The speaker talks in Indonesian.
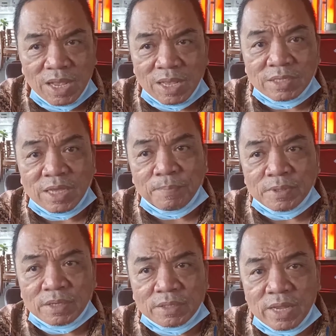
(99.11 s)
kasihan
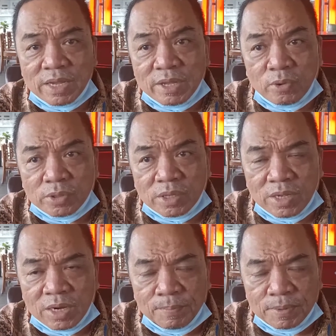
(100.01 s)
peserta yang ikut
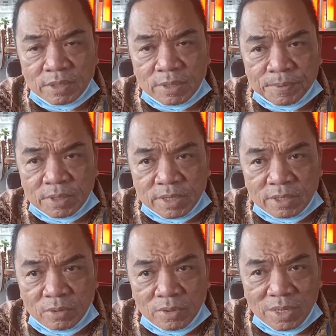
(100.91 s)
karena peserta-peserta
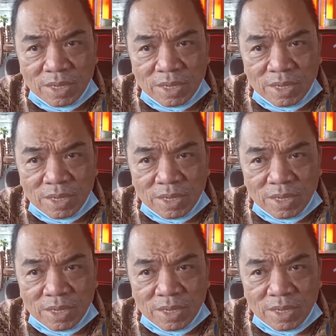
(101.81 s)
itu